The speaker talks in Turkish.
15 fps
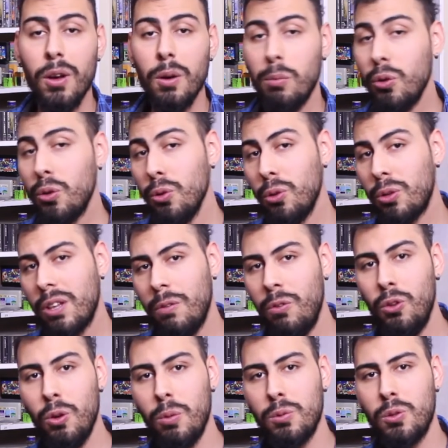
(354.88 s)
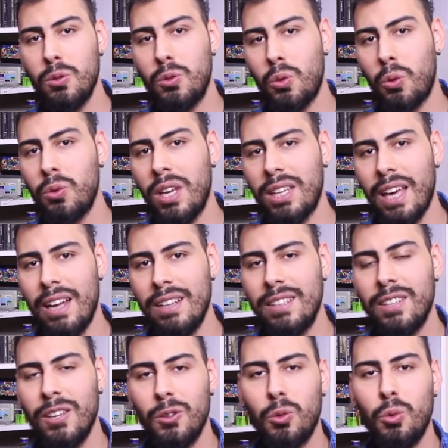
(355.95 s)
Bugünlük de videomuzun sonuna
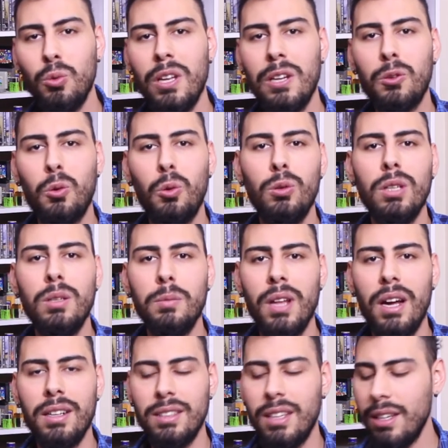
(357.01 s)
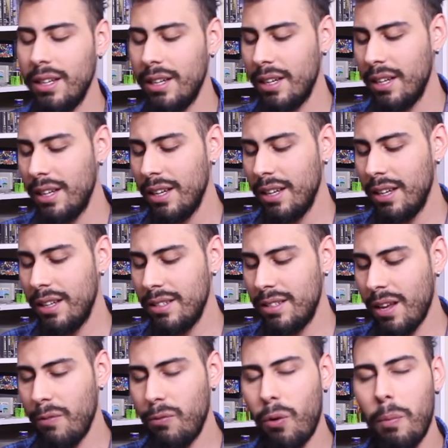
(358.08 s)
geldik. Günlük kullanımlarda e,
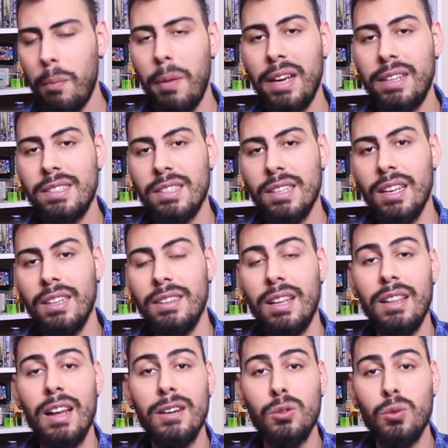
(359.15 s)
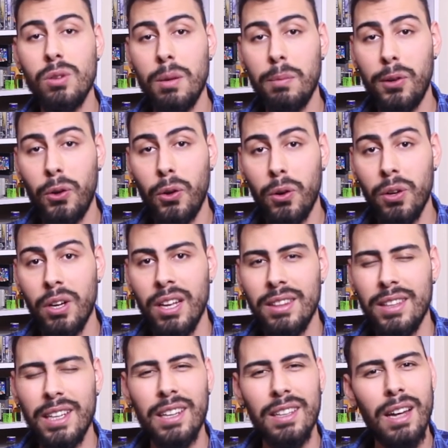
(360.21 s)
Zenfone Max neler sunabiliyor,
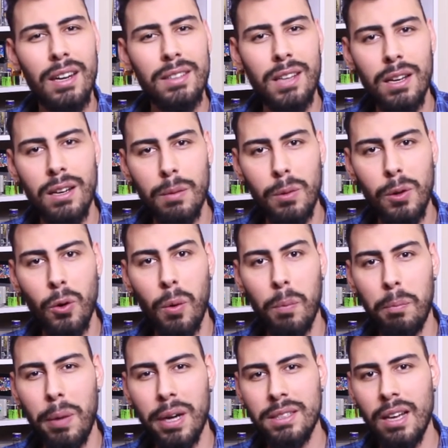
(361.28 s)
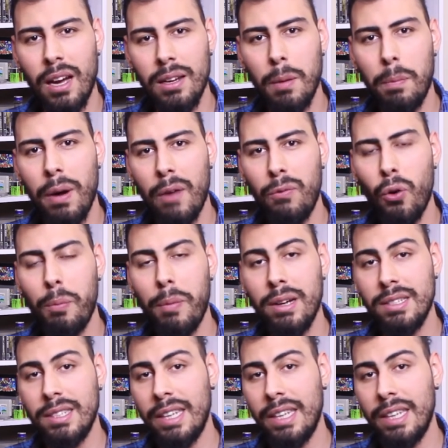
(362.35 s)
ne kadar dayanabiliyor, batarya performansı